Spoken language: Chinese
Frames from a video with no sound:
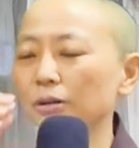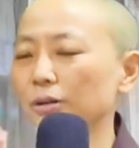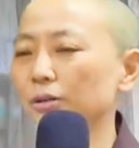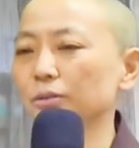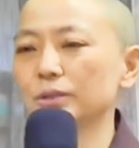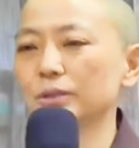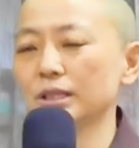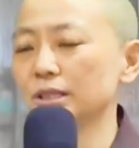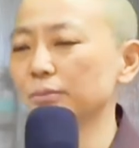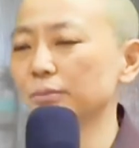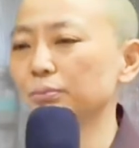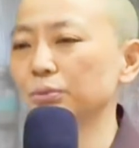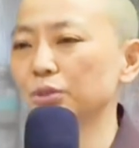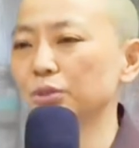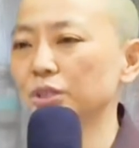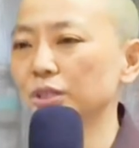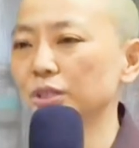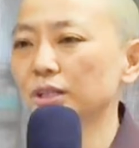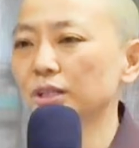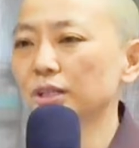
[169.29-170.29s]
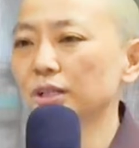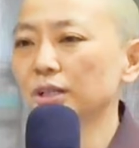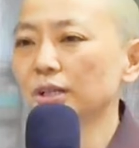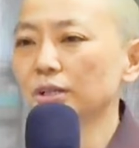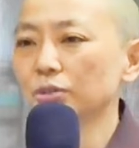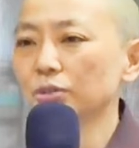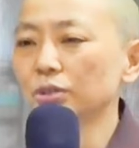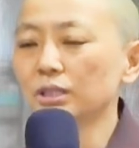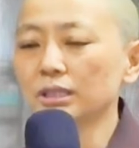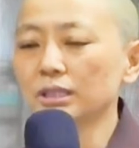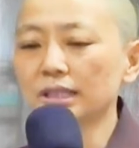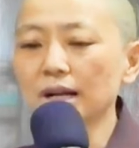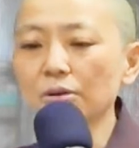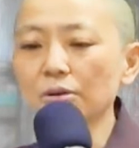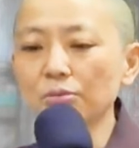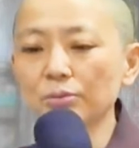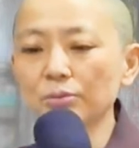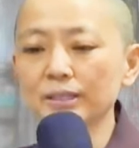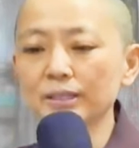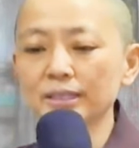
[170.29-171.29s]
哈，其实不是，就是当
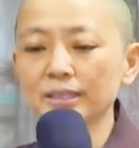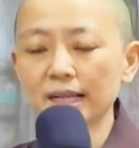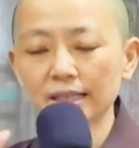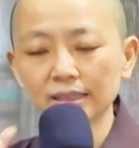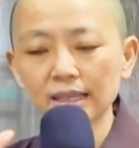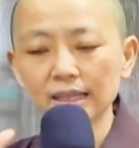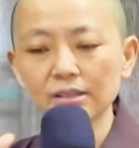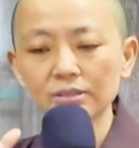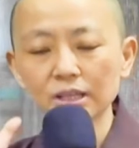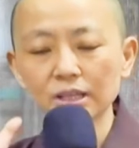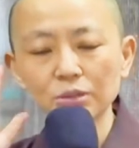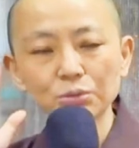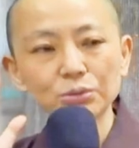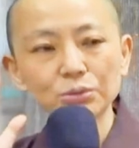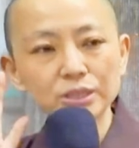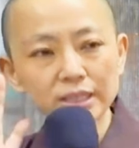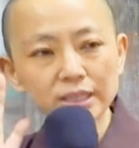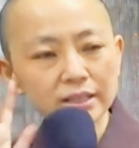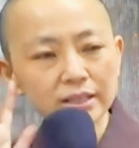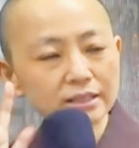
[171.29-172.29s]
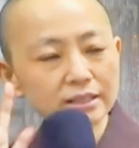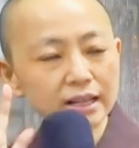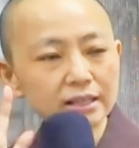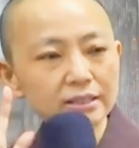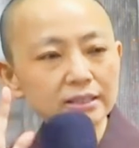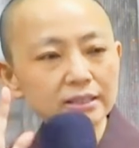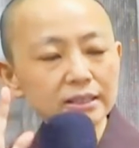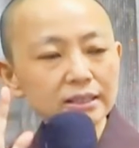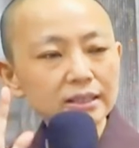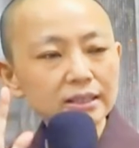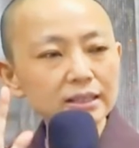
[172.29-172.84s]
我们想到人入仙人，